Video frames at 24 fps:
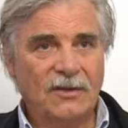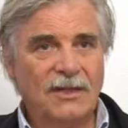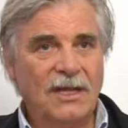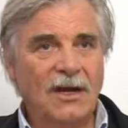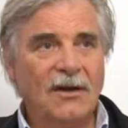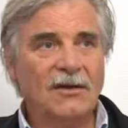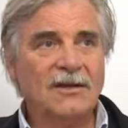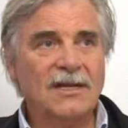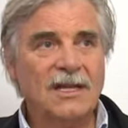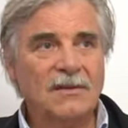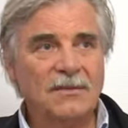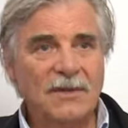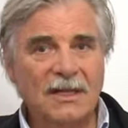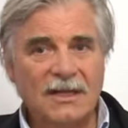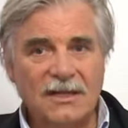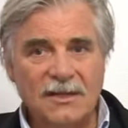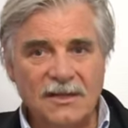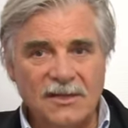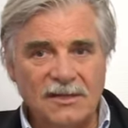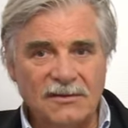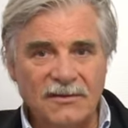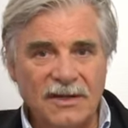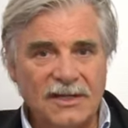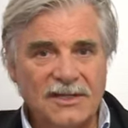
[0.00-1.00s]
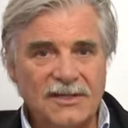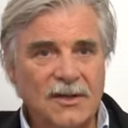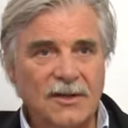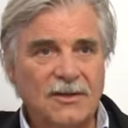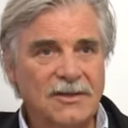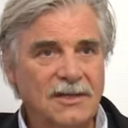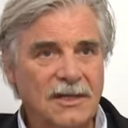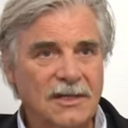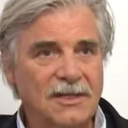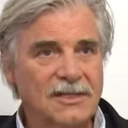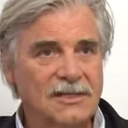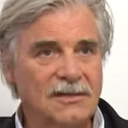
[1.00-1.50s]
auch niemanden zu was
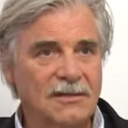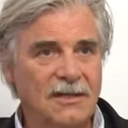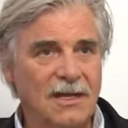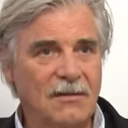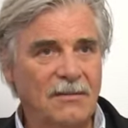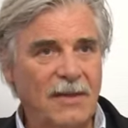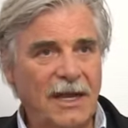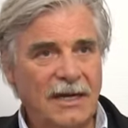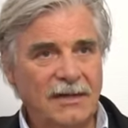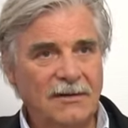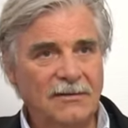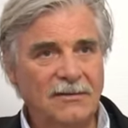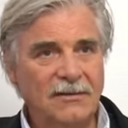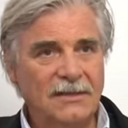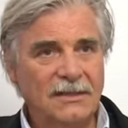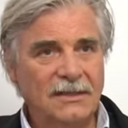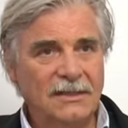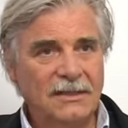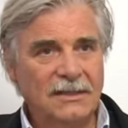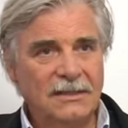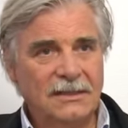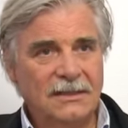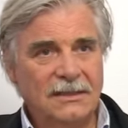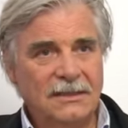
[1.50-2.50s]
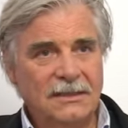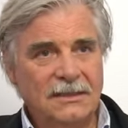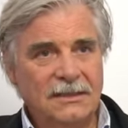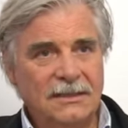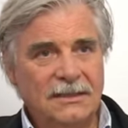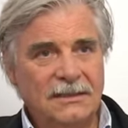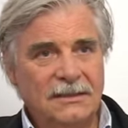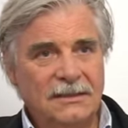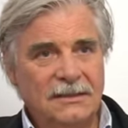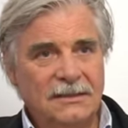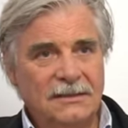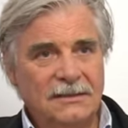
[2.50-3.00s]
nötigt, zu einer Meinung.
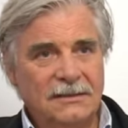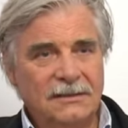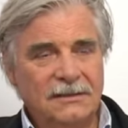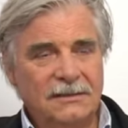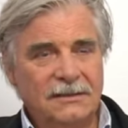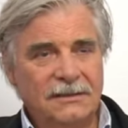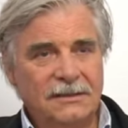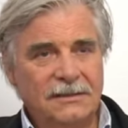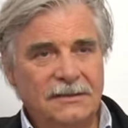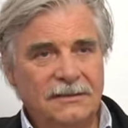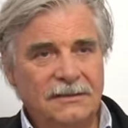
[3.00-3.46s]
So.